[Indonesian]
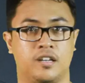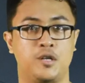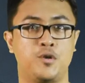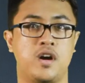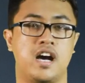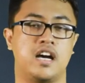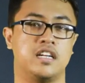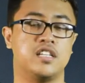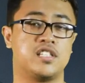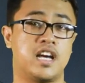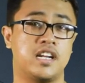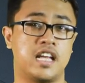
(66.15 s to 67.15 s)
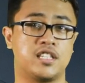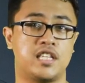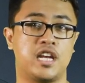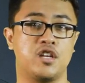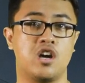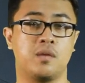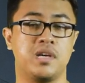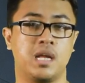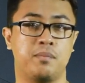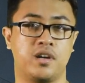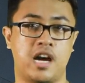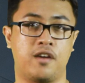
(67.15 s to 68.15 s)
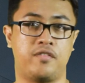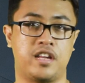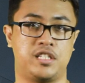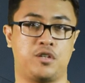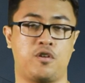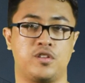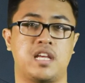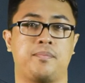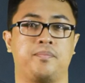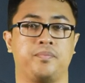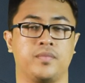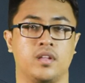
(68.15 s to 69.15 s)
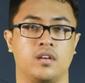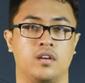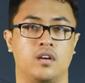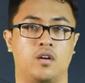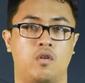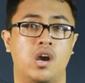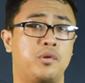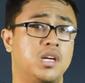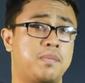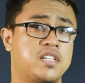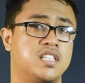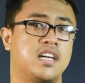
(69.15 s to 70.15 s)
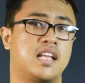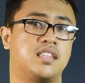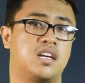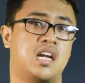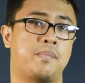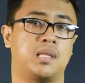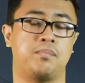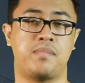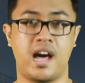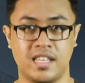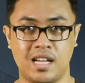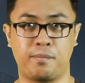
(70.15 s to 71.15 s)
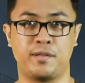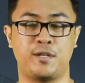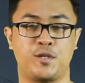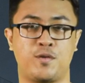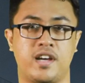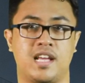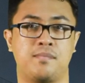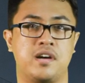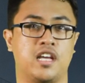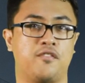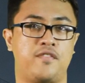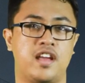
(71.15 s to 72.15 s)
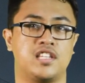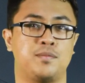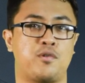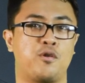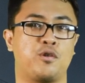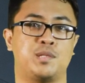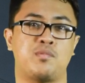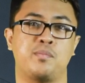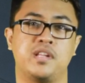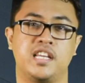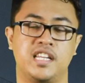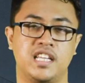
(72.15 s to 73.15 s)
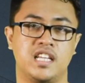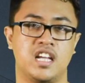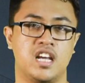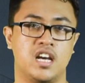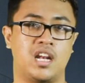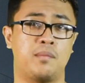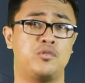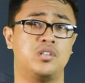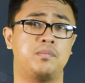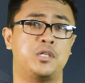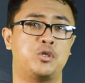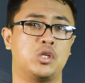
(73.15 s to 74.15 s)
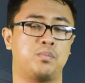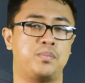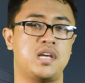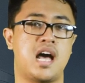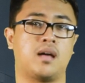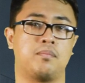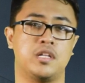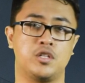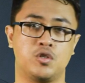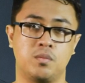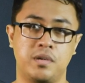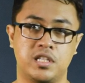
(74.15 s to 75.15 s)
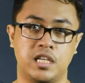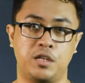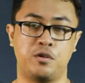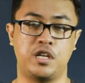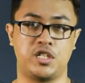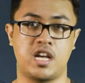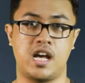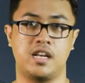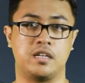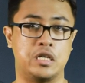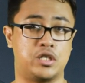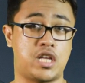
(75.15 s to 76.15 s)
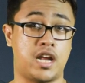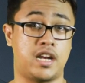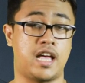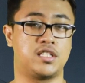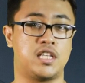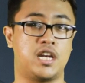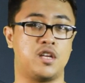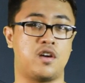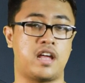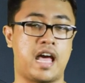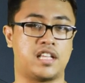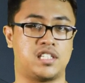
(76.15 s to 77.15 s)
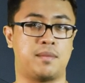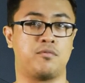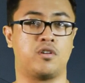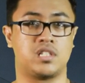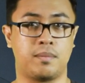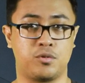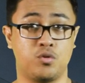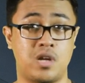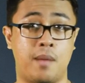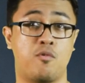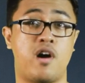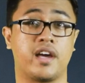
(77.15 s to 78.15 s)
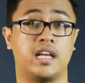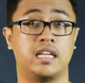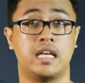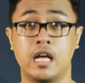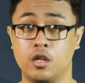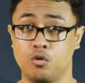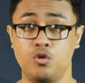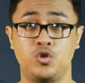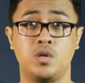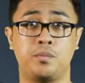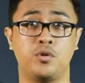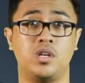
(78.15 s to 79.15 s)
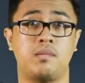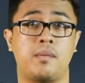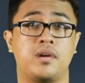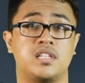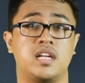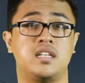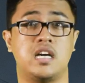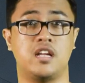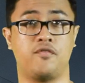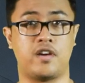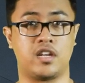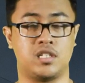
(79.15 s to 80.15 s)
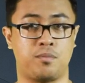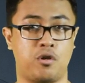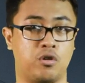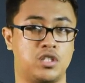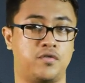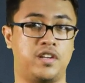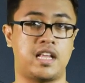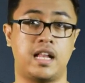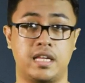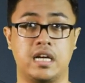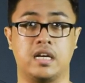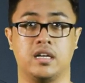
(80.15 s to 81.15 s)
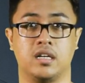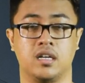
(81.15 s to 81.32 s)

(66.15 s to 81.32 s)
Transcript: Kedua, desain eksterior mirip dengan versi konsep. Walaupun dipastikan terdapat banyak penyesuaian bagi versi produksi mobil ini, namun menurut pihak Mitsubishi Indonesia, desain eksterior XM konsep sudah mewakili 75% dari versi produksi finalnya.